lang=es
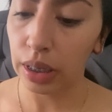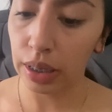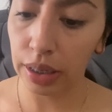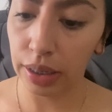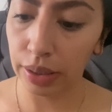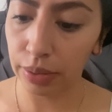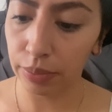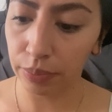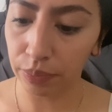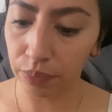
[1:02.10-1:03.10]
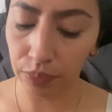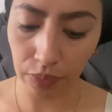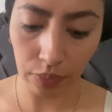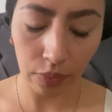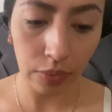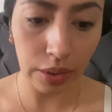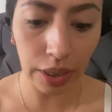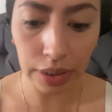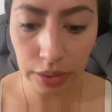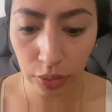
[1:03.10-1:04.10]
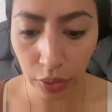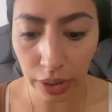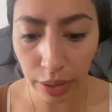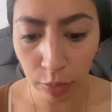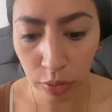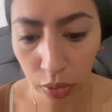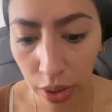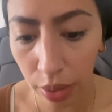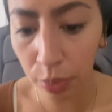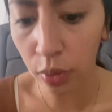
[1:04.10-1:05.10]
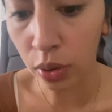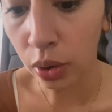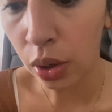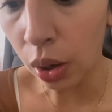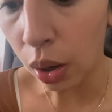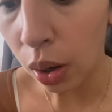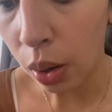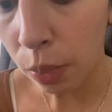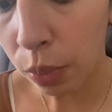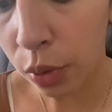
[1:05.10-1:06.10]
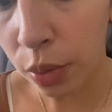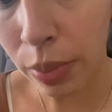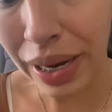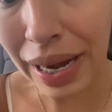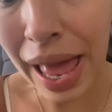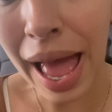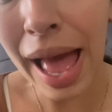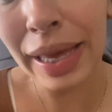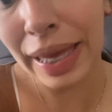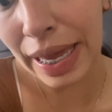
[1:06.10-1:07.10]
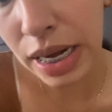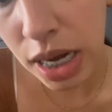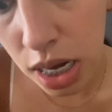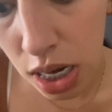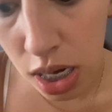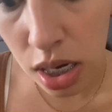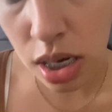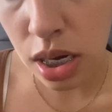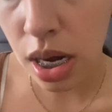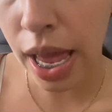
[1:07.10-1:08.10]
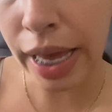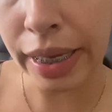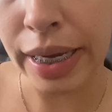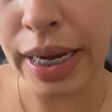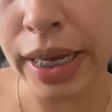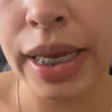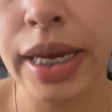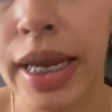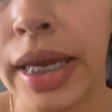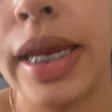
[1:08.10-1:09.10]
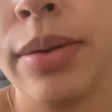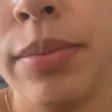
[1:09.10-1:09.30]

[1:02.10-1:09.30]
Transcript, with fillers: Em, ya estoy emocionada por, por verla again again, again, again.